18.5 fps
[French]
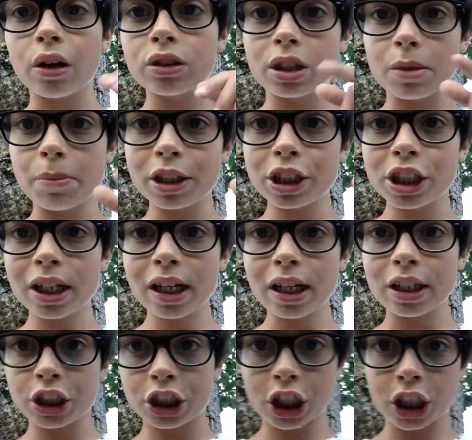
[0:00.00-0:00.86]
Alors, j'étais pas chez
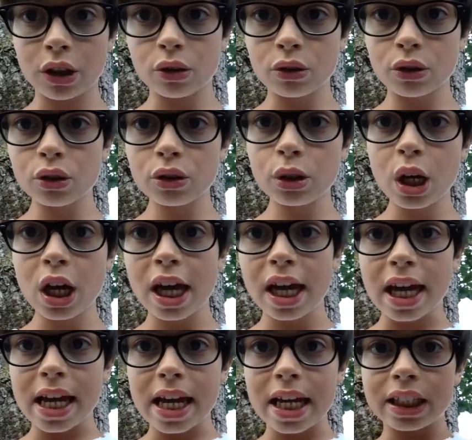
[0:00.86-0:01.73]
elle, j'étais dans le truc.
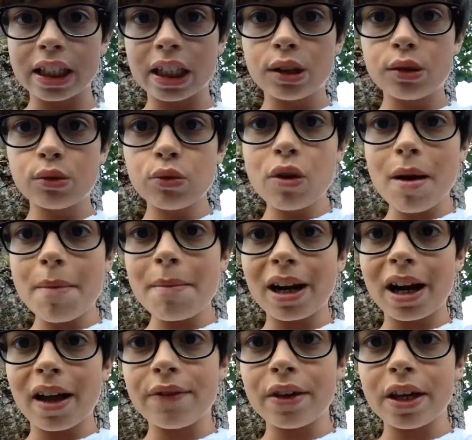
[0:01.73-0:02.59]
Elle était tout
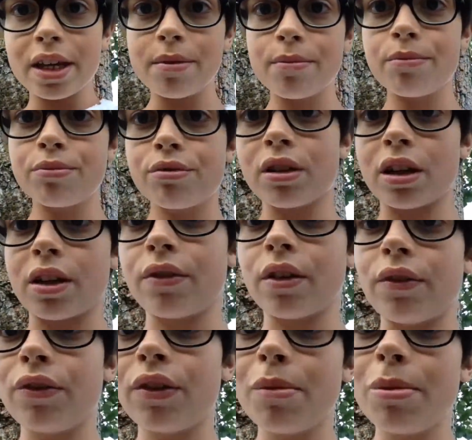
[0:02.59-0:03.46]
là-bas, la vieille. Putain, elle
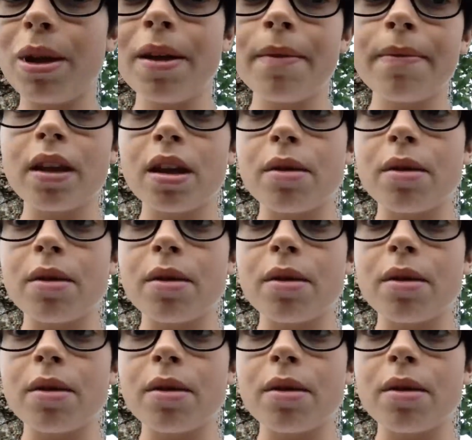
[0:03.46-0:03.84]
faisait flipper.